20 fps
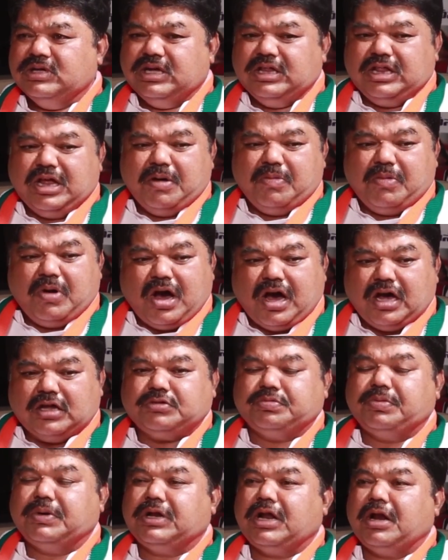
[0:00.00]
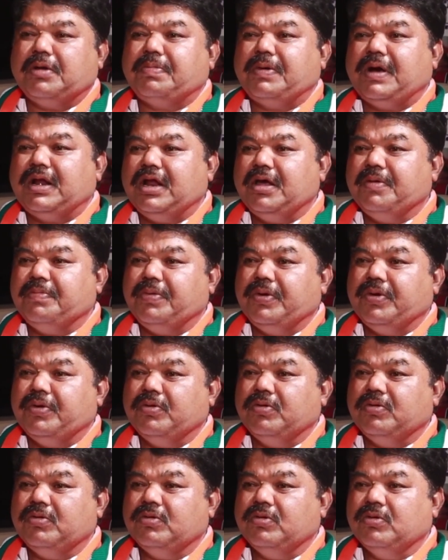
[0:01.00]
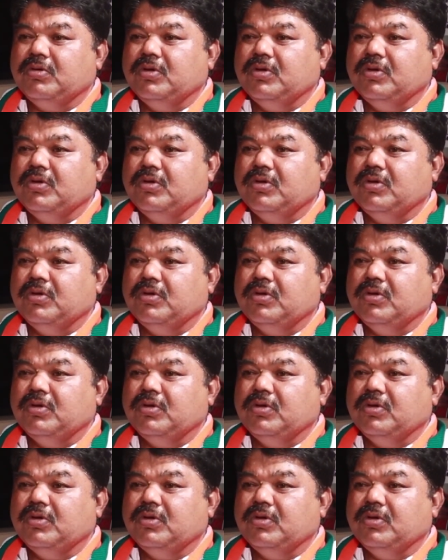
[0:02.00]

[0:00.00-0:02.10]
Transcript: ఈయనేమో హాస్పిటల్ పాలైపోయిండు